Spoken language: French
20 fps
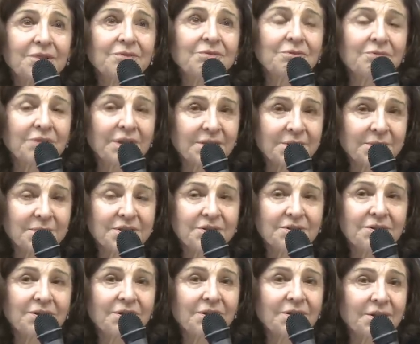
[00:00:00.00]
ils vont voir des
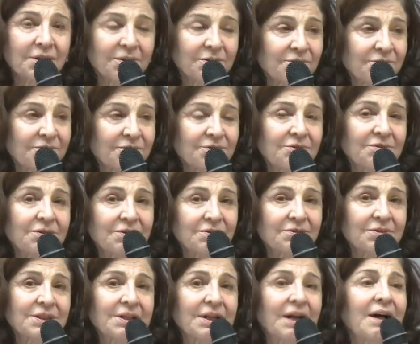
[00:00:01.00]
psychologues, ils consultent,
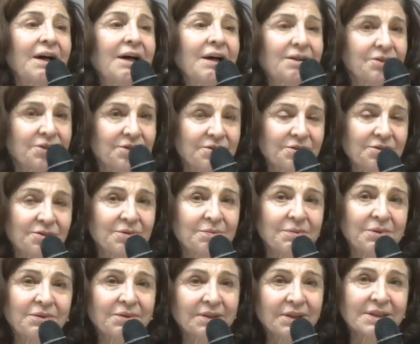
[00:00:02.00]
on dit ah
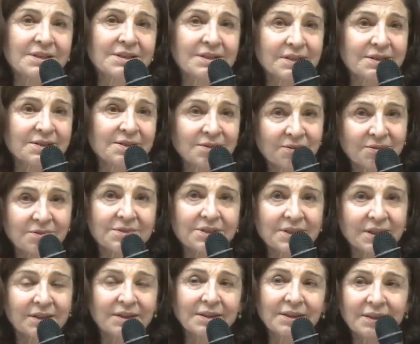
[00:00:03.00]
justement castration,
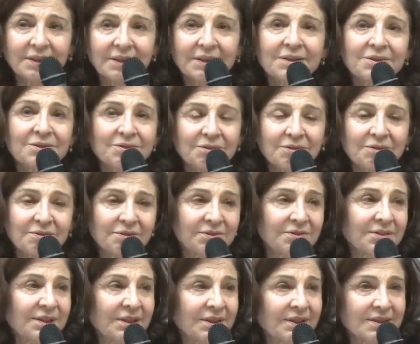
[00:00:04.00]
ça y est, ils sont
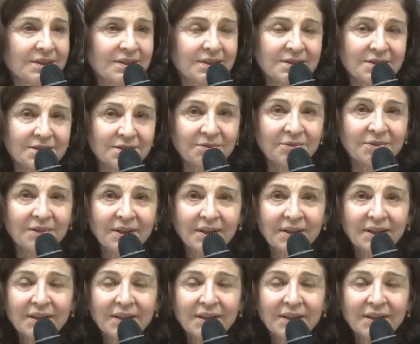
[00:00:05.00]
confrontés à la castration.